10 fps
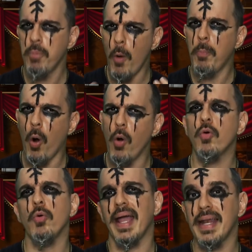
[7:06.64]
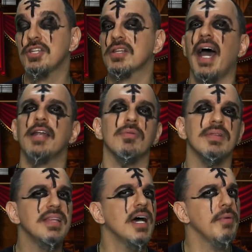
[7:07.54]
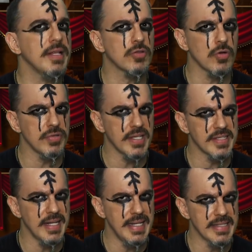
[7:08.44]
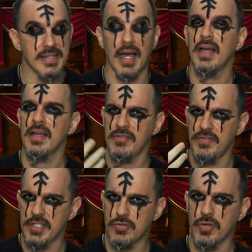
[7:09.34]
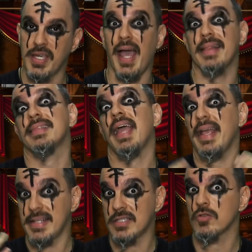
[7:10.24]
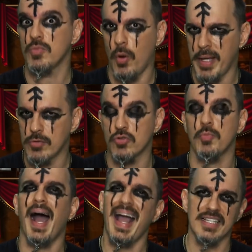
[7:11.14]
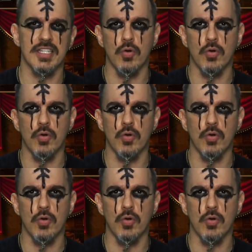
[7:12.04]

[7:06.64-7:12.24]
Por pouco, Hereditário não entrou nessa lista, visto que até em seus momentos mais